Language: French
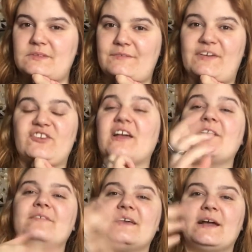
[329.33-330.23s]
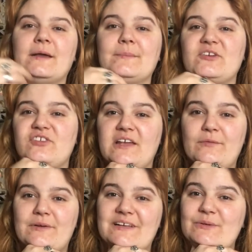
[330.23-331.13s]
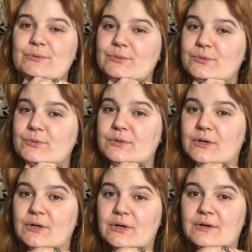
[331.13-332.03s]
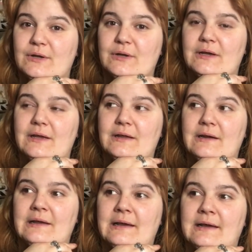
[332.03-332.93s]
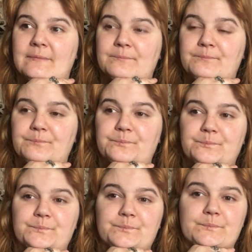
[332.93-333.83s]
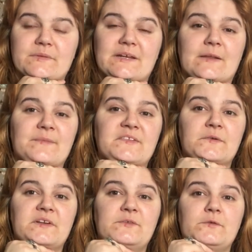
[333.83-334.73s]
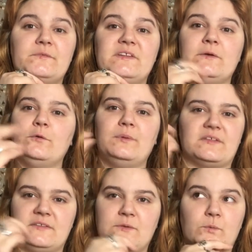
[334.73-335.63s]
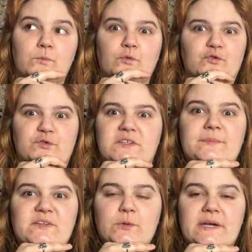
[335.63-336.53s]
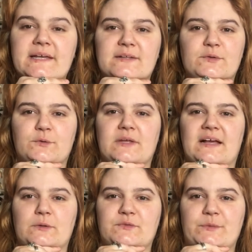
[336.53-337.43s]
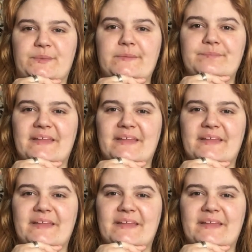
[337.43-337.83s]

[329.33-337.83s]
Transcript: enfin, que j'arriverai quand même à gérer, voilà, le... La, mise en ligne de vidéos, bah, sinon euh, je diminuerai, hein, ce sera euh, tant pis.